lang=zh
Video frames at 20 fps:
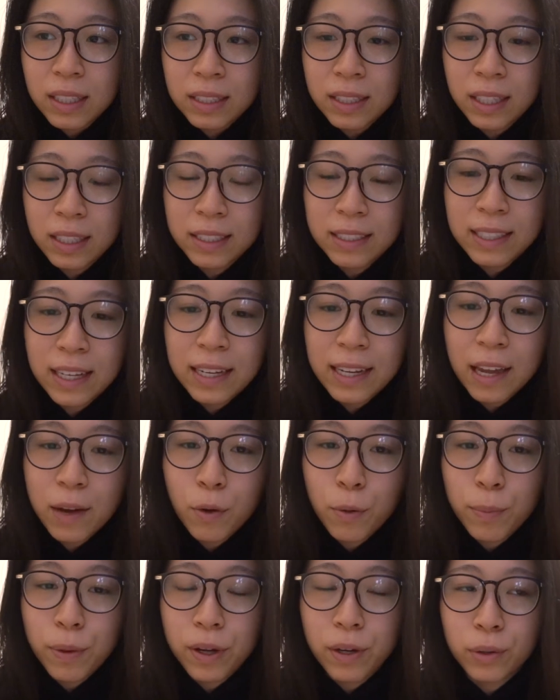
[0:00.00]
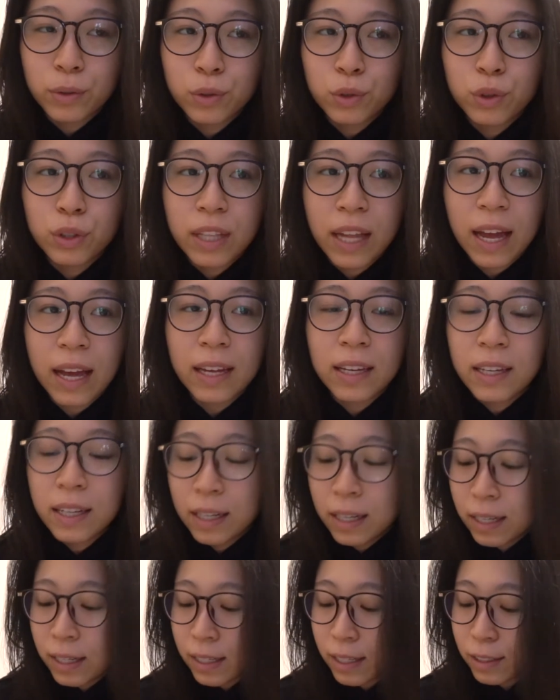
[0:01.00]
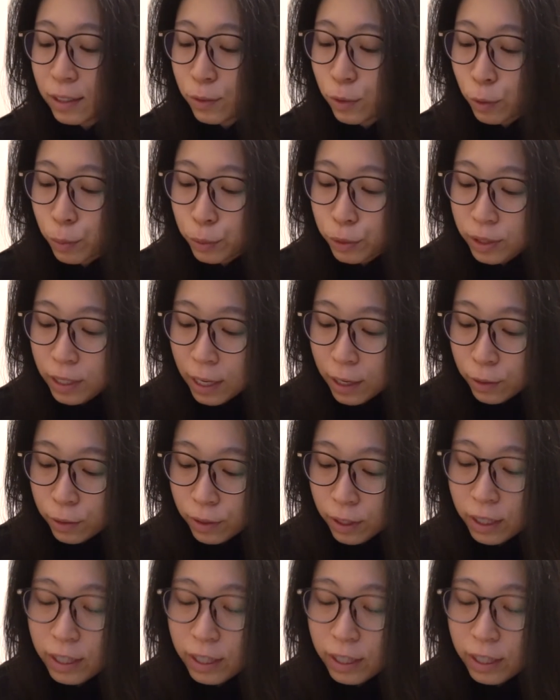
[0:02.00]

等一下，让我朋友去拿，但是我不知道